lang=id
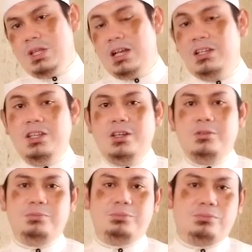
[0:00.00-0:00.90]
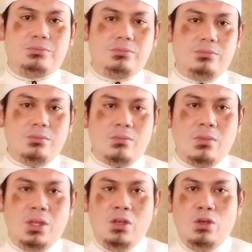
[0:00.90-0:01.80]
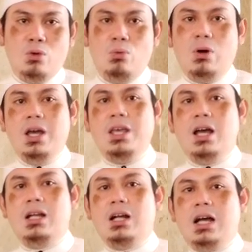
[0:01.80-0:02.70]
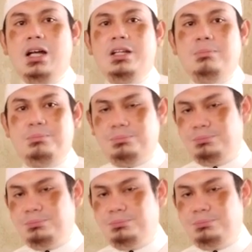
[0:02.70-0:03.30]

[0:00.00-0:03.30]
Artinya, wahai anak Adam,